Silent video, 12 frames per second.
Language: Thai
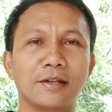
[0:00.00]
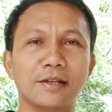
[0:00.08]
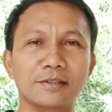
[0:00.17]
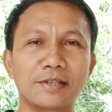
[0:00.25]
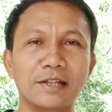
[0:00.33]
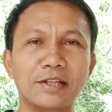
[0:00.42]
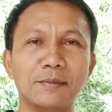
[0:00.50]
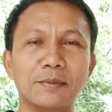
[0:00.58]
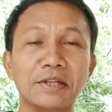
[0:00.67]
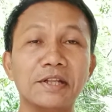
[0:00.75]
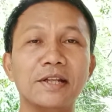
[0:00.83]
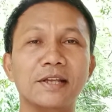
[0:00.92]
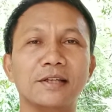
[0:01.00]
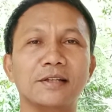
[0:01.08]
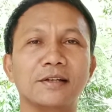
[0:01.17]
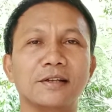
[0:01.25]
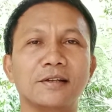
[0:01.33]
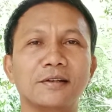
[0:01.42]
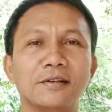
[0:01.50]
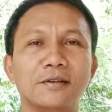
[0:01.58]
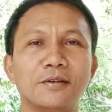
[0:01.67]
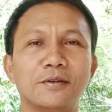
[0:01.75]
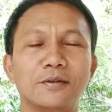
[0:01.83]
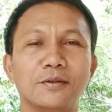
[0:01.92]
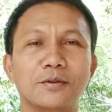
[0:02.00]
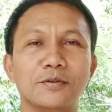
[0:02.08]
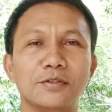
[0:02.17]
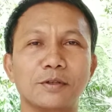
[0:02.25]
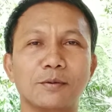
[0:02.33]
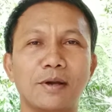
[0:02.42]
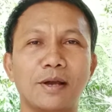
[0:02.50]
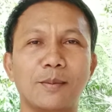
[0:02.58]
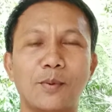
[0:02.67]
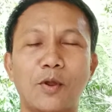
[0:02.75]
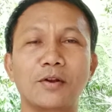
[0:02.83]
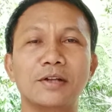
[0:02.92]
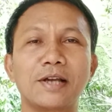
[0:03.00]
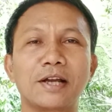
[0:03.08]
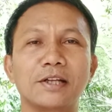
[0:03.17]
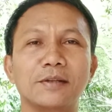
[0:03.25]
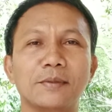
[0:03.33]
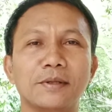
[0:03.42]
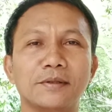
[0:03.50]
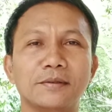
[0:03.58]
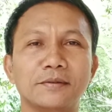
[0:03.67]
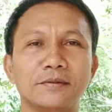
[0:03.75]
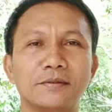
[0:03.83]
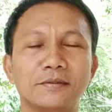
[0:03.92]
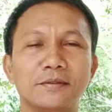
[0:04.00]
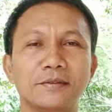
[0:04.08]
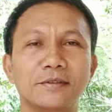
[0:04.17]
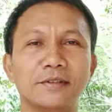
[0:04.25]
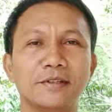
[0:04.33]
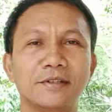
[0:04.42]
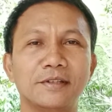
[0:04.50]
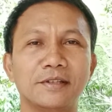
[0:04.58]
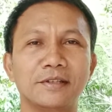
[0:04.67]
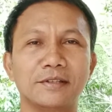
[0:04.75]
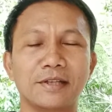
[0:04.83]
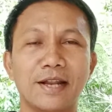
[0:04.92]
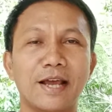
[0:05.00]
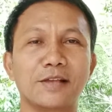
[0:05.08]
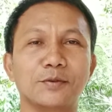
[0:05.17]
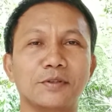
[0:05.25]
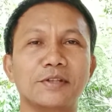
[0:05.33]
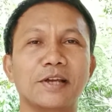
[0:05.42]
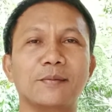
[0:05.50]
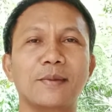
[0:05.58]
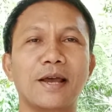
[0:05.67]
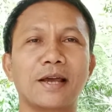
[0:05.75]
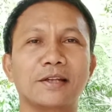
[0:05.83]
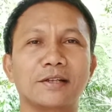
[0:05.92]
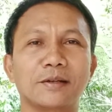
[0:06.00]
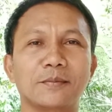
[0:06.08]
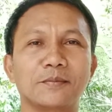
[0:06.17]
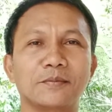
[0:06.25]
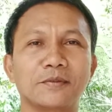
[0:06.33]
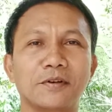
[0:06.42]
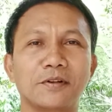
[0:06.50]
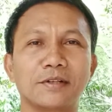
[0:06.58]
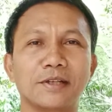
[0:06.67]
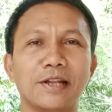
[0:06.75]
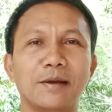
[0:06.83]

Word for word: เรื่องสั้นที่มันดีๆนะรู้สึกว่าพอดเรื่องนี้มันจะน่าสนใจมากก็เลย